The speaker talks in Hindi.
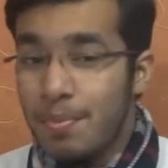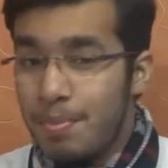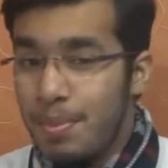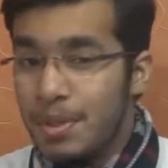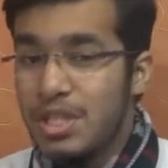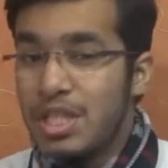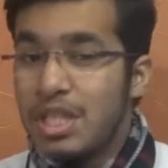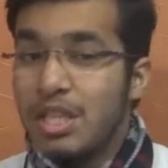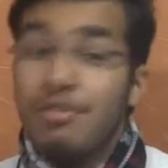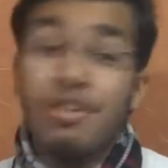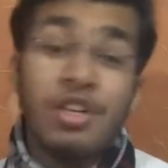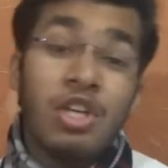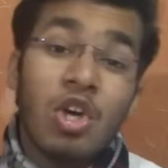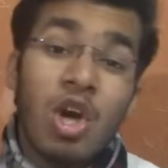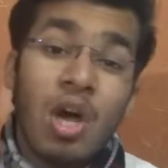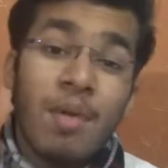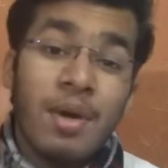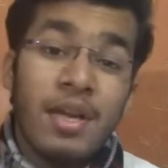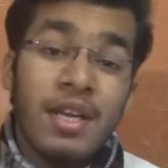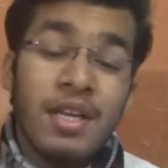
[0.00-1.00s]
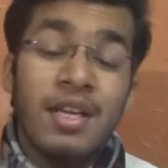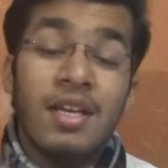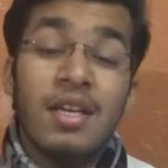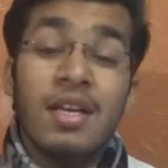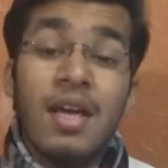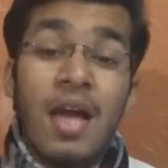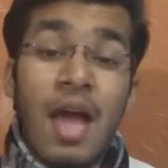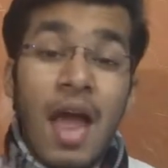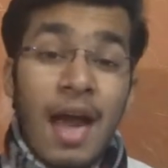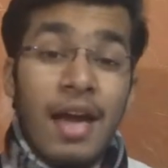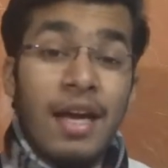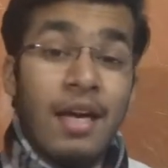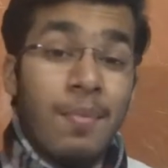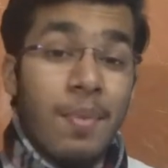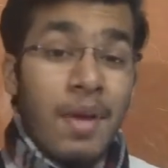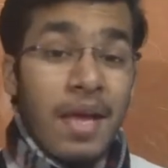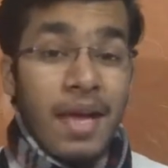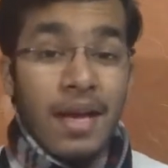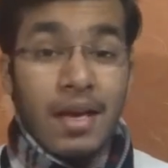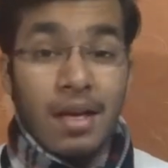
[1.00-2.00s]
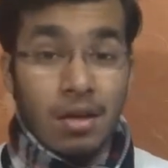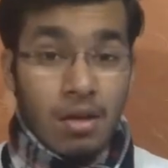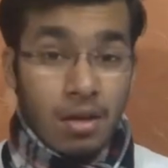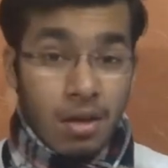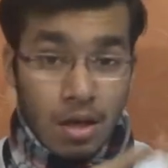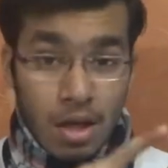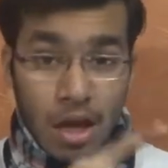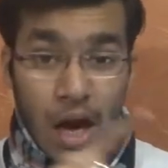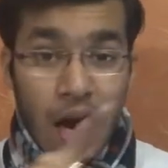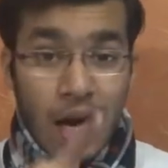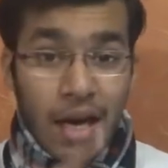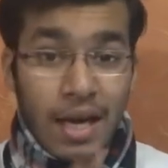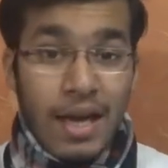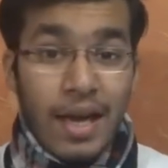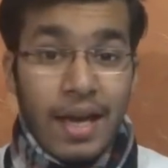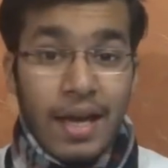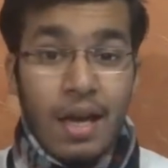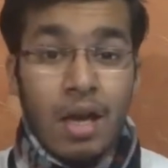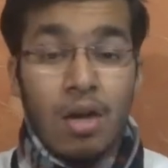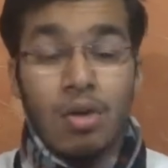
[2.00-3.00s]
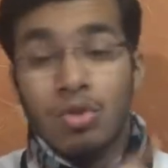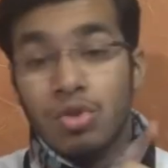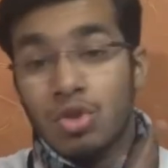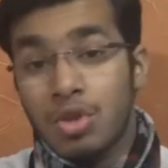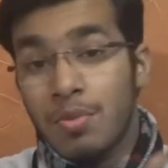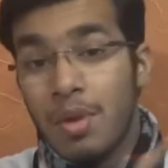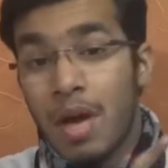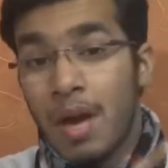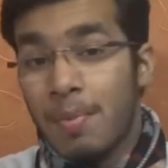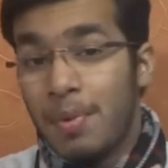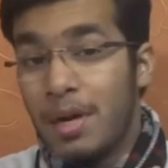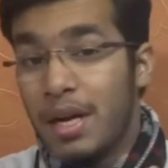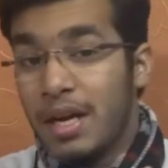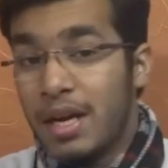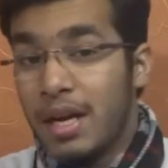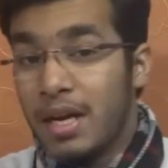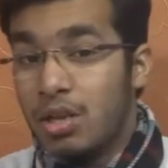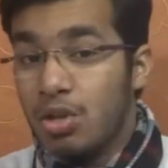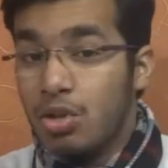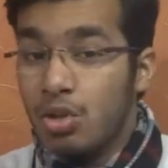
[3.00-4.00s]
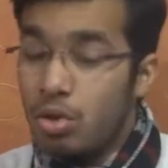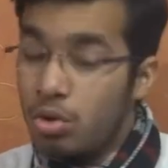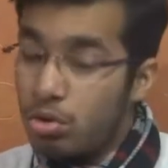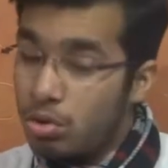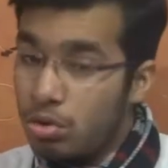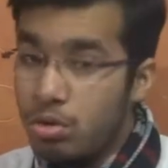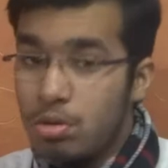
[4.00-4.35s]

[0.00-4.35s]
पिछली वीडियो है मेरी एंड में एक कार्ड आएगा उसमें आप क्लिक कर दियो